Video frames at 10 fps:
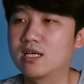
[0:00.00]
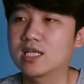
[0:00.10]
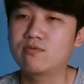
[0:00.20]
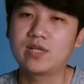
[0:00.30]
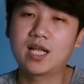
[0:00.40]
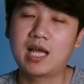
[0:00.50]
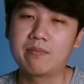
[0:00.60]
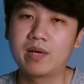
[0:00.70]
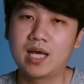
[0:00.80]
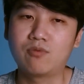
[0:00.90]
Kan udah
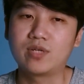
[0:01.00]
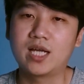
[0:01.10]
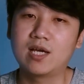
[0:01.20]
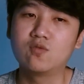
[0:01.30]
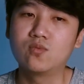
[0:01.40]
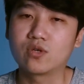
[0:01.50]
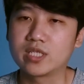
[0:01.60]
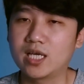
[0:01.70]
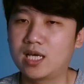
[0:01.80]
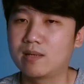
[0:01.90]
lama, udah ada
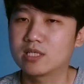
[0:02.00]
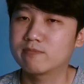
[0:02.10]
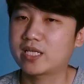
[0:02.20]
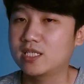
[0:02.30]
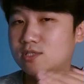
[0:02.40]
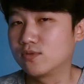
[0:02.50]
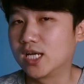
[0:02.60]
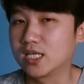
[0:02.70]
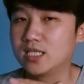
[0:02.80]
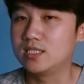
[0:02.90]
umurnya, speknya
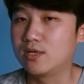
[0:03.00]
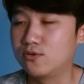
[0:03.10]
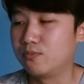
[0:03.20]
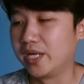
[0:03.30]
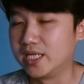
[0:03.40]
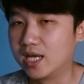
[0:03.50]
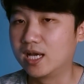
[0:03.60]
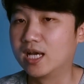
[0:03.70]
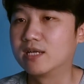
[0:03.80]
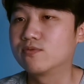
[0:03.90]
juga nggak jauh
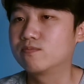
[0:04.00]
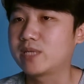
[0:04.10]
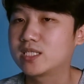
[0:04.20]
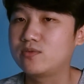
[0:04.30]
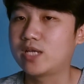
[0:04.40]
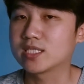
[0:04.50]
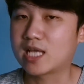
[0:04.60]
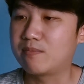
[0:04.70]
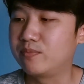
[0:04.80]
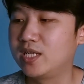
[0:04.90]
beda, pasti udah
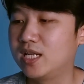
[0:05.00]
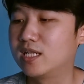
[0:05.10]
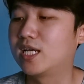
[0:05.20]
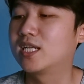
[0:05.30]
stabil.